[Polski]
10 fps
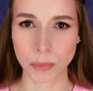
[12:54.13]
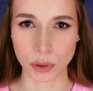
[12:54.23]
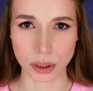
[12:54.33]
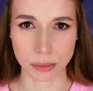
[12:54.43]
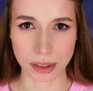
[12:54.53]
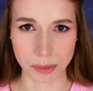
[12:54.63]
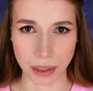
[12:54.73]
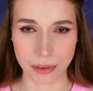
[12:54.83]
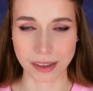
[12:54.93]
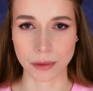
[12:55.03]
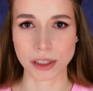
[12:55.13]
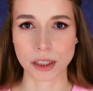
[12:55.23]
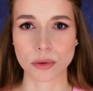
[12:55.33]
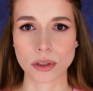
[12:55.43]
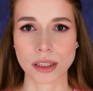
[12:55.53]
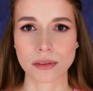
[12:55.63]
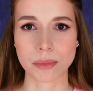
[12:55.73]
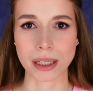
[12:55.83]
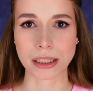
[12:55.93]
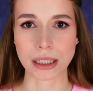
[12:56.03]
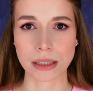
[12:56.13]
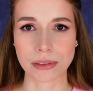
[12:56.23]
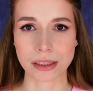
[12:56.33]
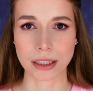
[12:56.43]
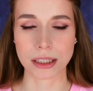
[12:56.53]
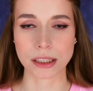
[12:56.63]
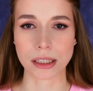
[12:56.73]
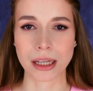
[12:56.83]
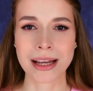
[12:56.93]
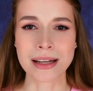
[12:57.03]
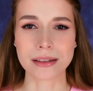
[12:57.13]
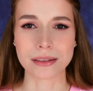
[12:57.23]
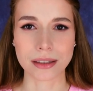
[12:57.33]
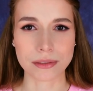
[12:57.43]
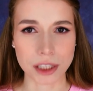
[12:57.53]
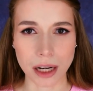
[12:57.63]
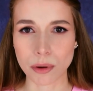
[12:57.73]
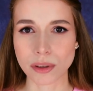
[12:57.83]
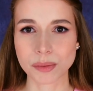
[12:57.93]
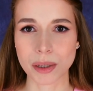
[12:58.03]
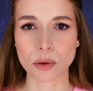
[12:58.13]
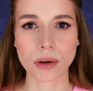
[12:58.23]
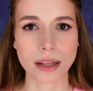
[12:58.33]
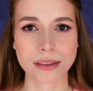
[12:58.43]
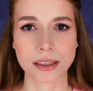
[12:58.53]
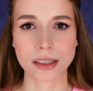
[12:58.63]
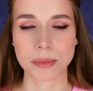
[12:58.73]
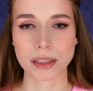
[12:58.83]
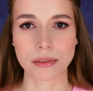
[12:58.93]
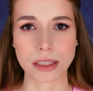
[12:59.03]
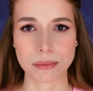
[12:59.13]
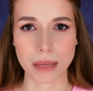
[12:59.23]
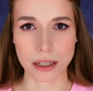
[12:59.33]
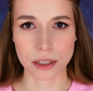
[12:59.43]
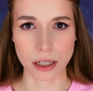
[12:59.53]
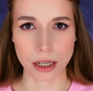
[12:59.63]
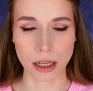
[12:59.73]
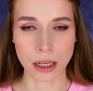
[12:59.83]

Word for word: Po tym, gdy sprawa stała się głośna w mediach, w internecie zawrzało od spekulacji na temat winy męża.